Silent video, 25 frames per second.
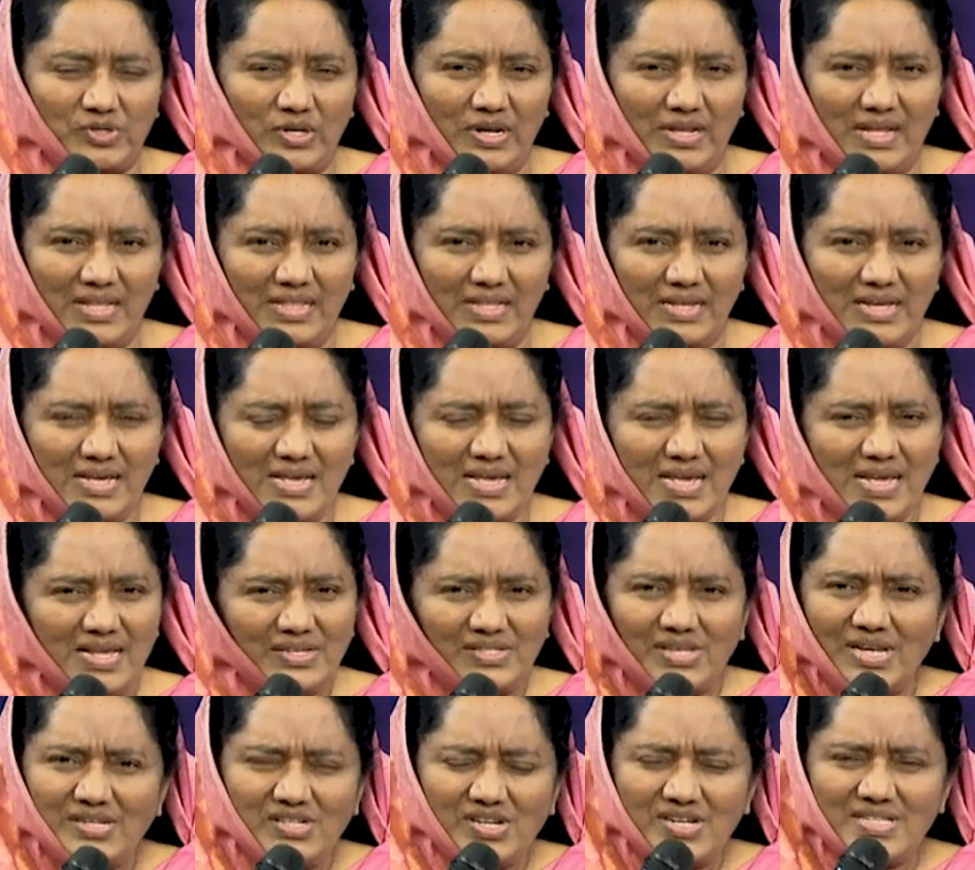சொல்கிறது
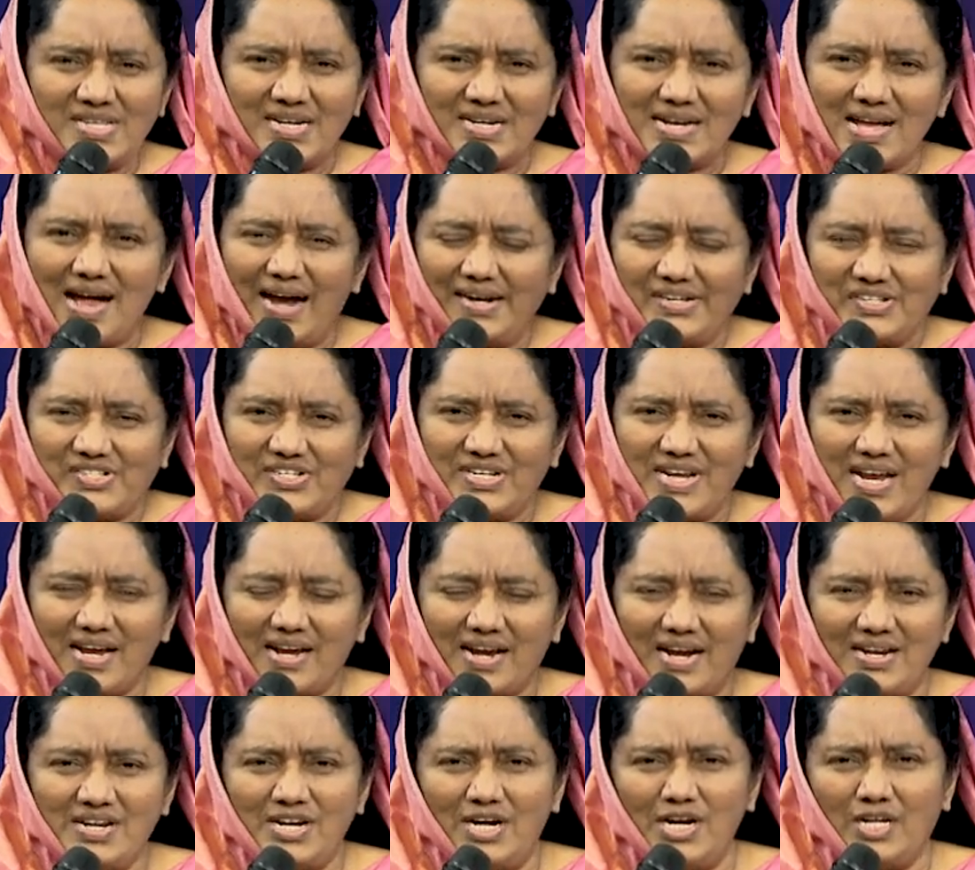சற்று அந்த காட்சியை
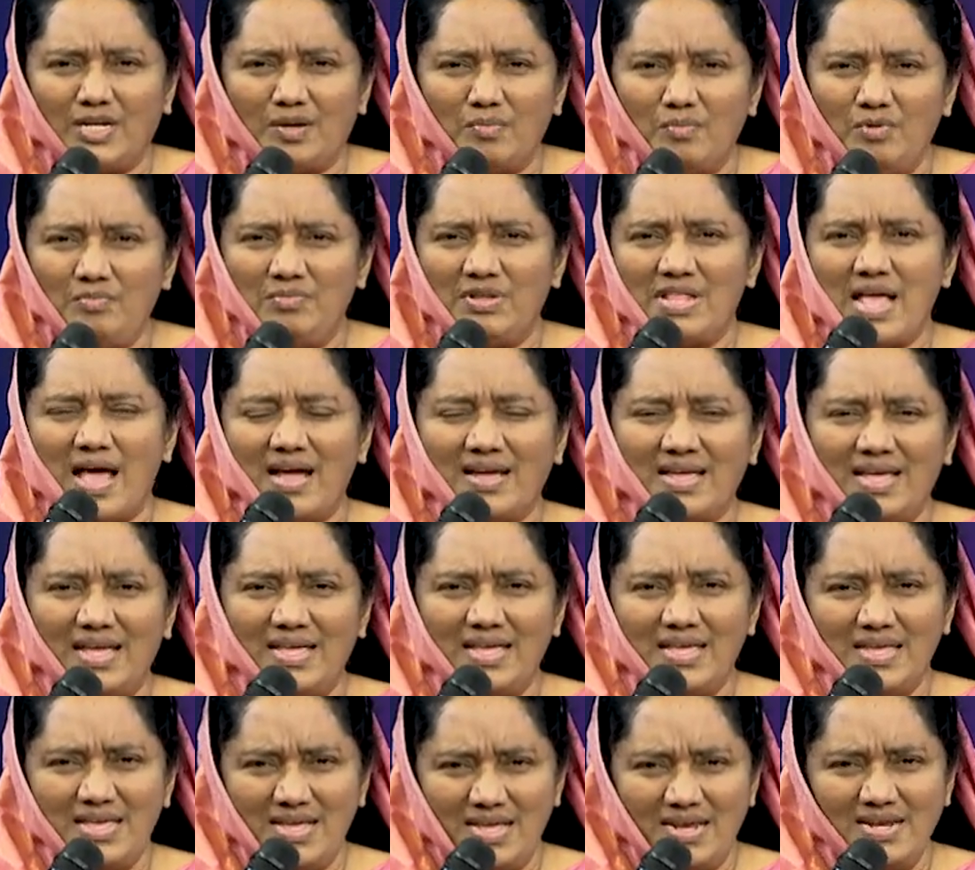கண்களுக்கு முன்பதாக
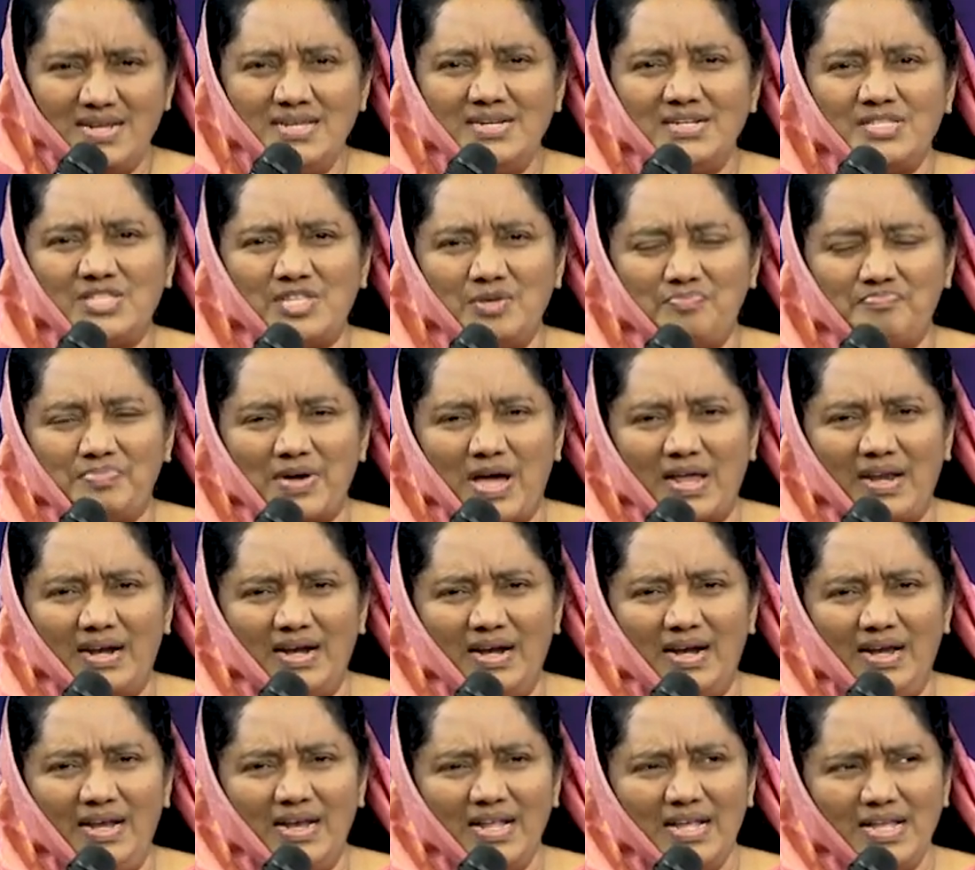நிறுத்தி
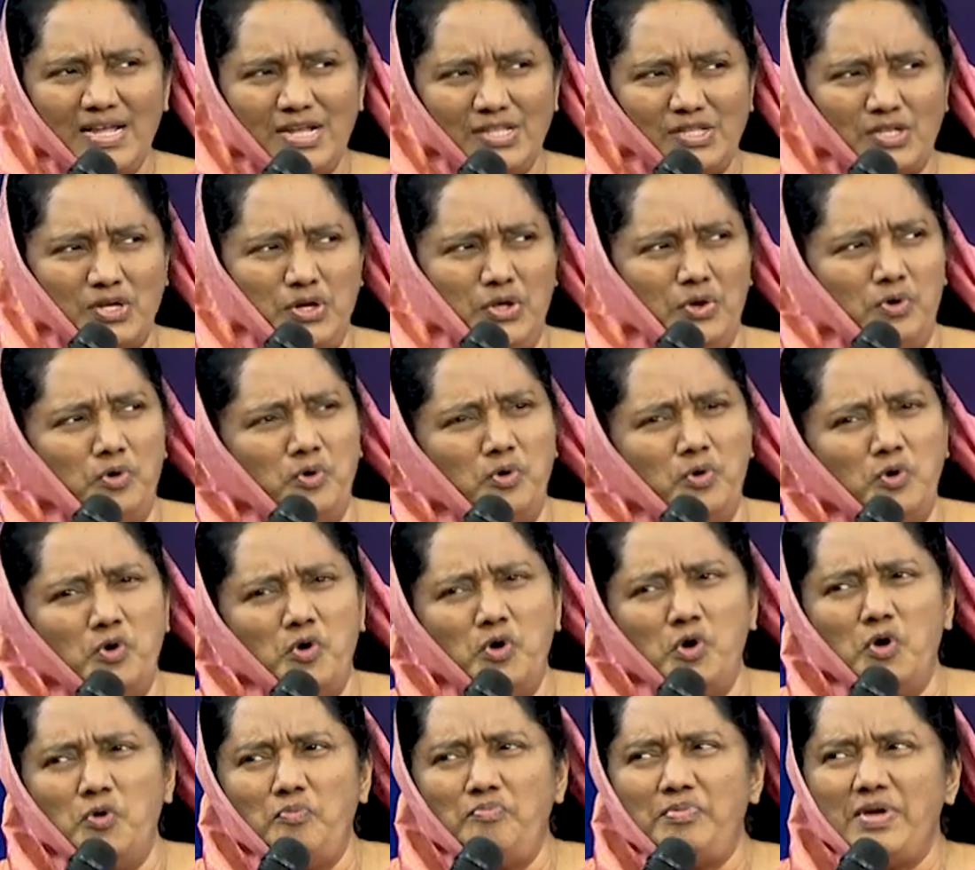பாருங்கள் இத்தனையோ
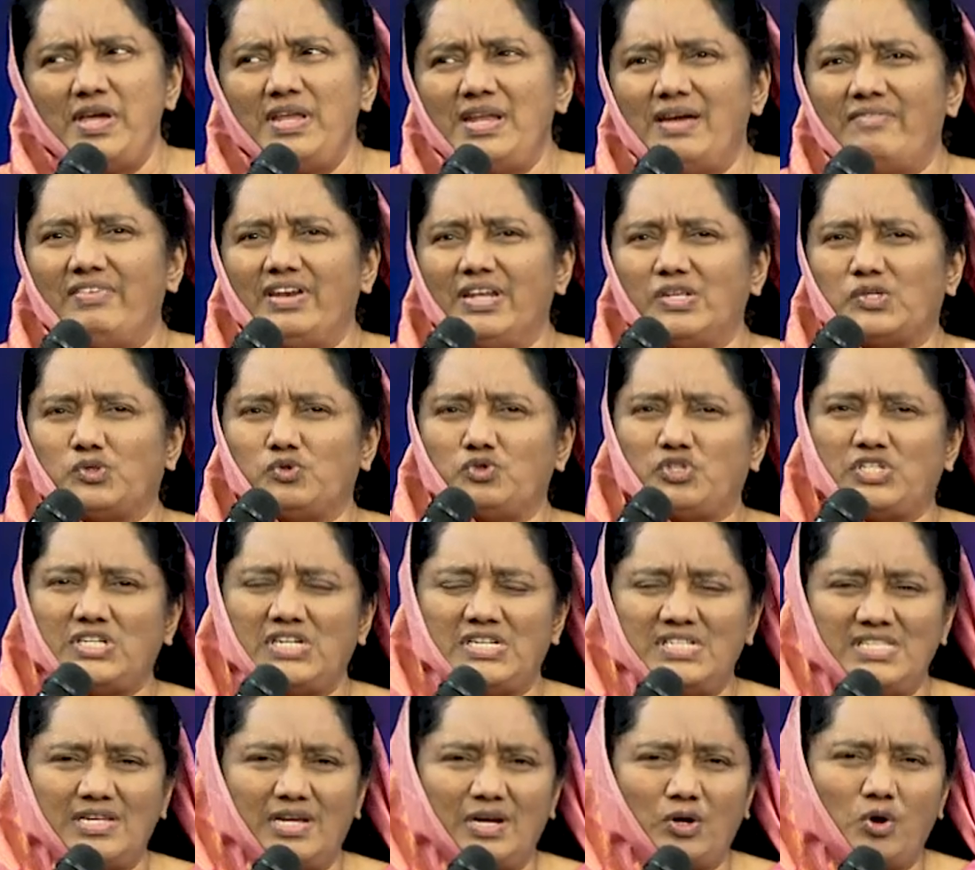பேர் அவரை
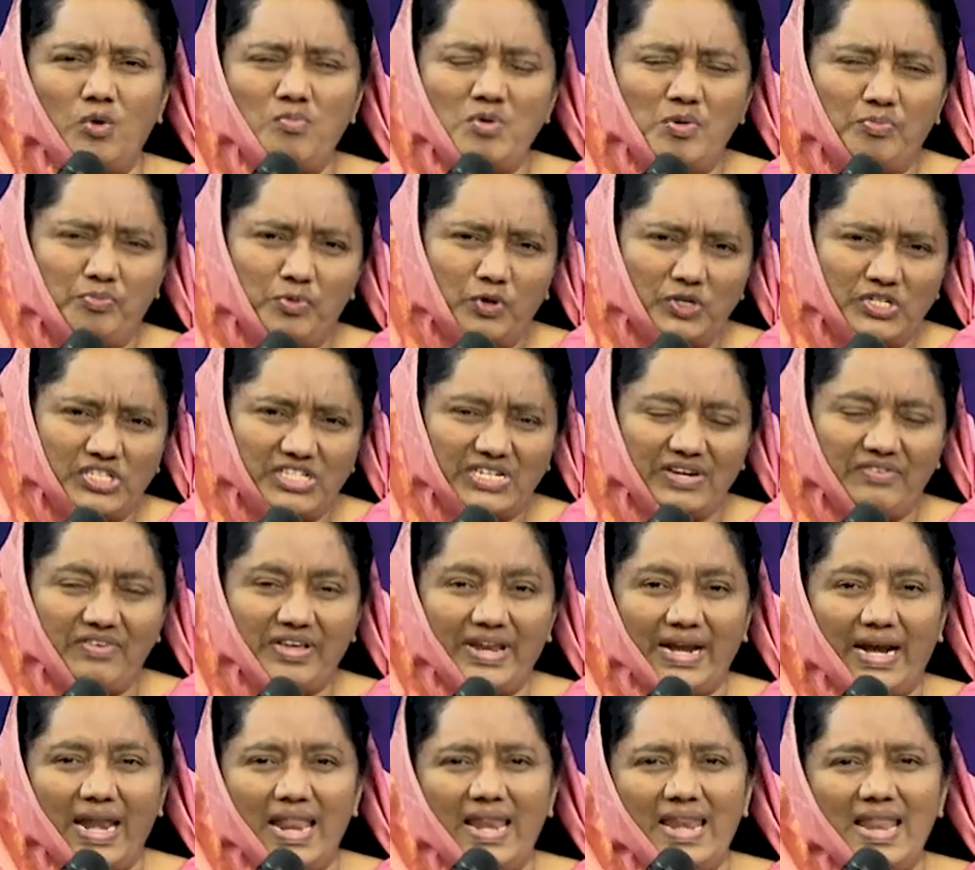சுற்றியிருந்த ரோம
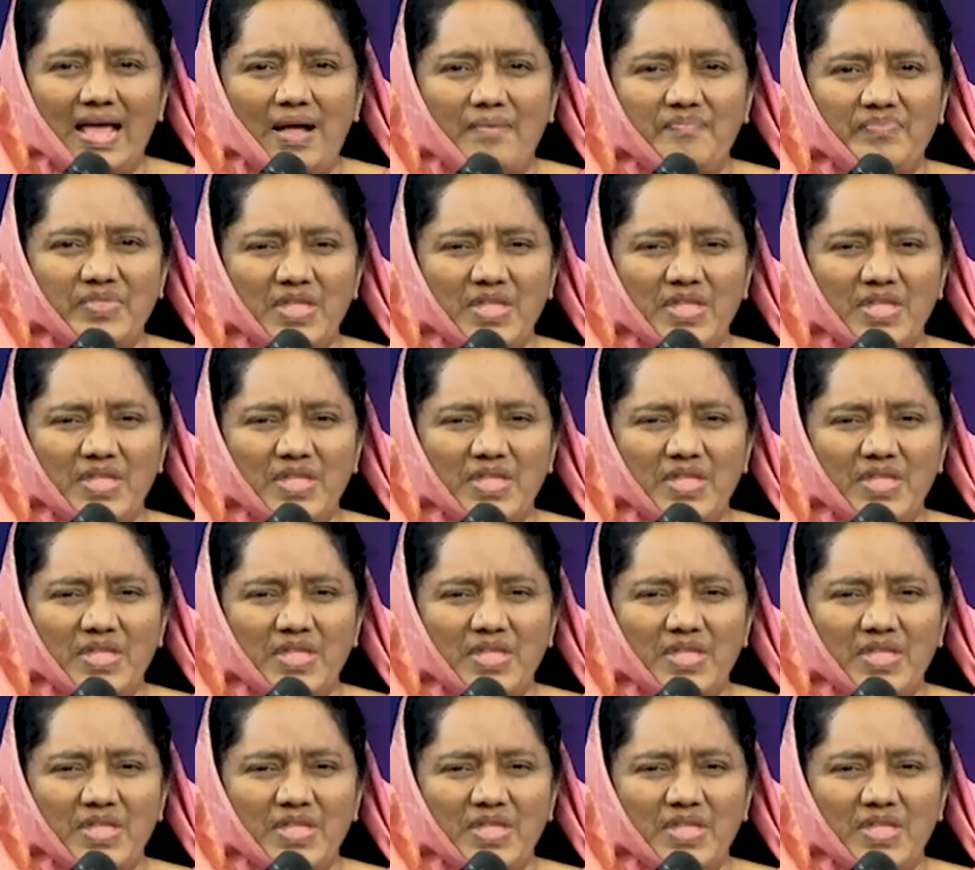போர்ச்சேவர்கள் எல்லாம்